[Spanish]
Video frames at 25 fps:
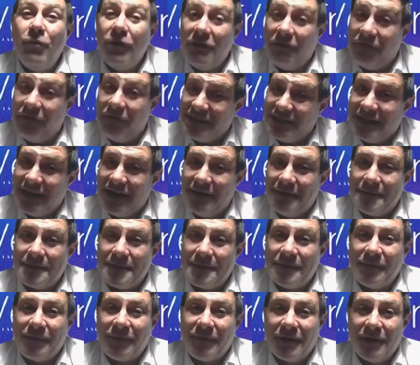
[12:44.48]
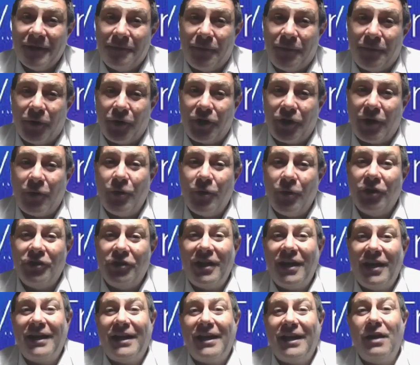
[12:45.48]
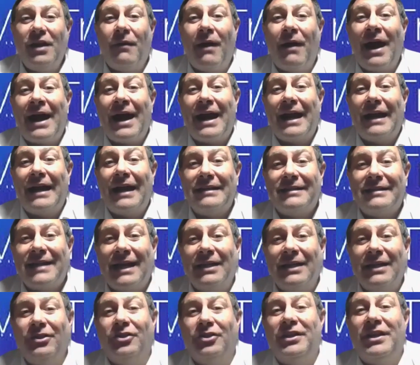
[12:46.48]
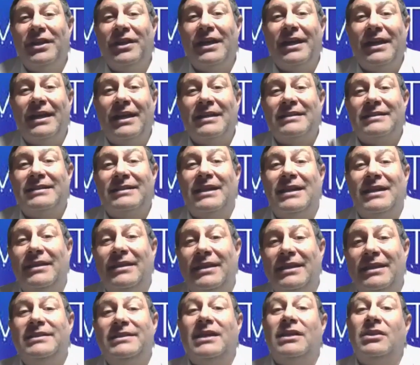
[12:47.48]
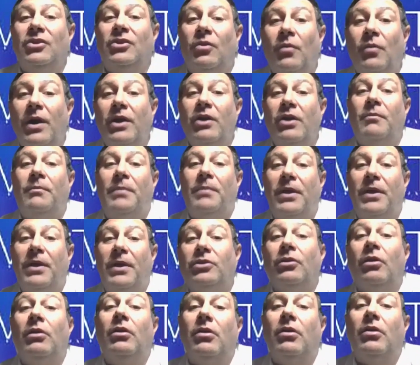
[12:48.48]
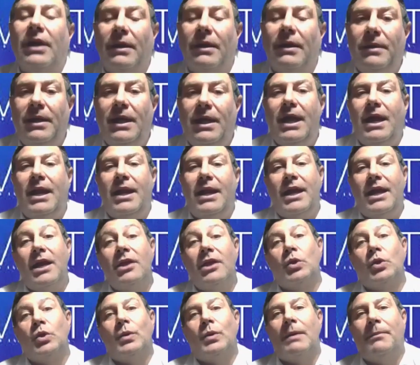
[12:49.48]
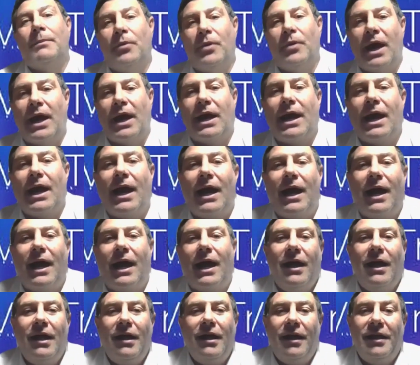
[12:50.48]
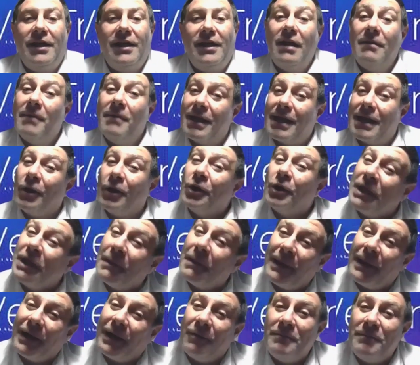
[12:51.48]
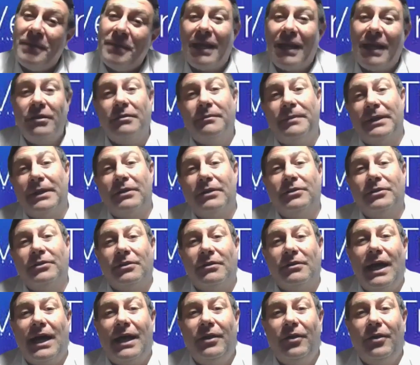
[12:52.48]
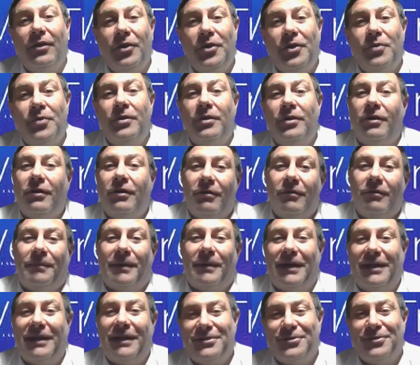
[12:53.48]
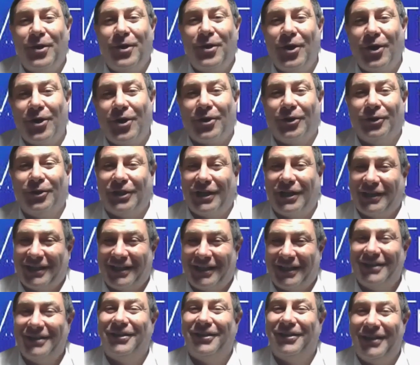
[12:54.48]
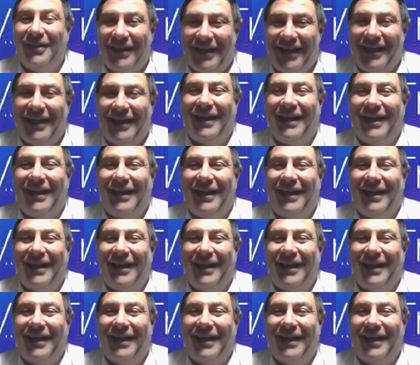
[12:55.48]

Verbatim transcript: eh, es muy difícil, porque uno tiene que ir evangelizando, tiene que ir diciendo, bueno, pero esto es lo que viene y esto va por acá y el mercado está mirando para otro lado y uno parece un loco